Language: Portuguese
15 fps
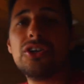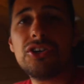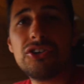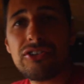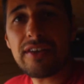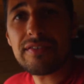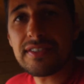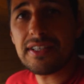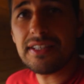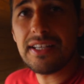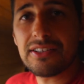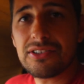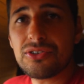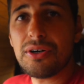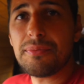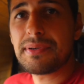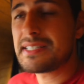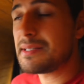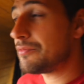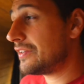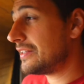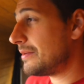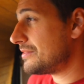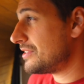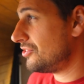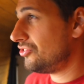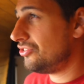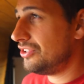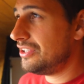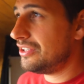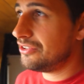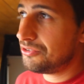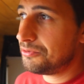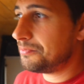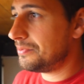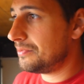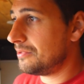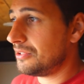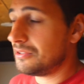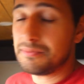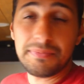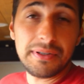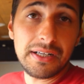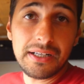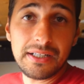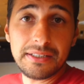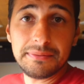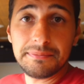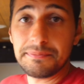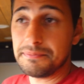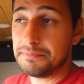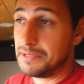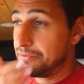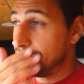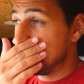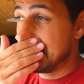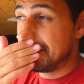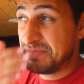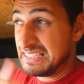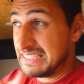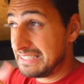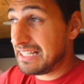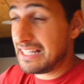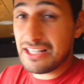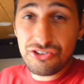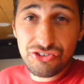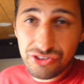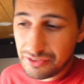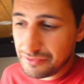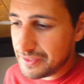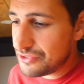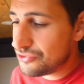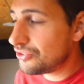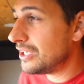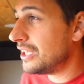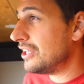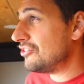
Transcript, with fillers: Hoje deve ser dia de compras. Aproveitamos estes dias pronto, para, para, fazer, para tratar desses serviços.